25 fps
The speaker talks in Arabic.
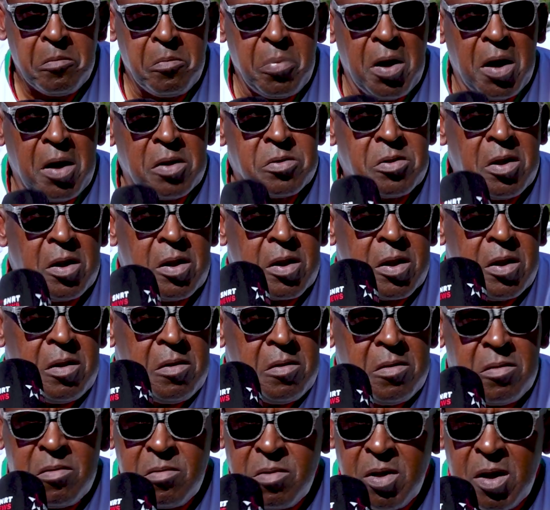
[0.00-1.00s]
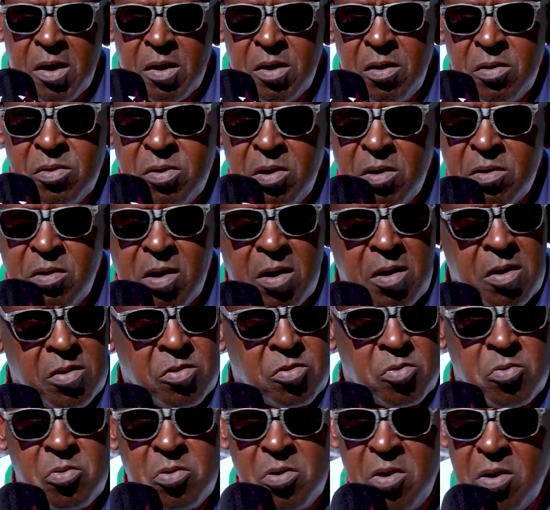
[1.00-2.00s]
با داري داري سي ان
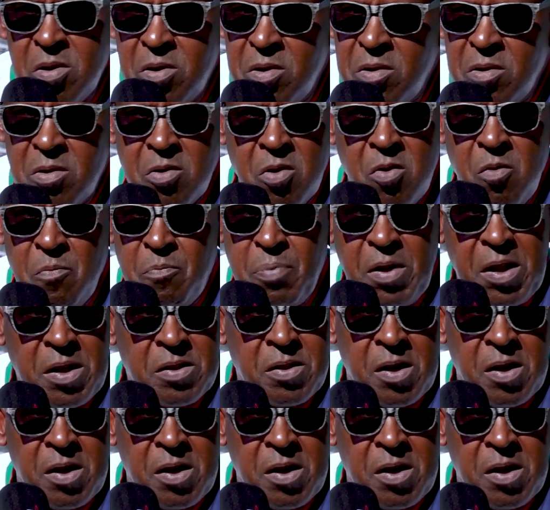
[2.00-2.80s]
جوار كومبلي